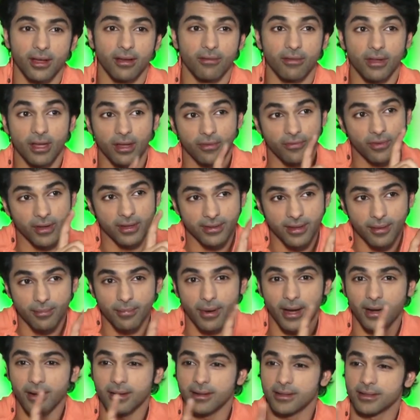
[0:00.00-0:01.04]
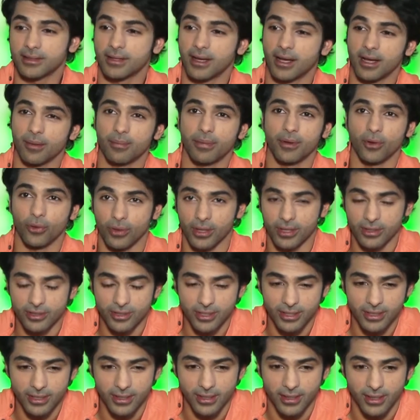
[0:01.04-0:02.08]
वी एफ के मार्कर्स कहाँ पे होने
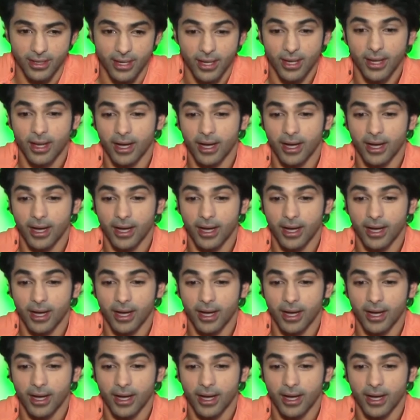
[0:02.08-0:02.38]
चाहिए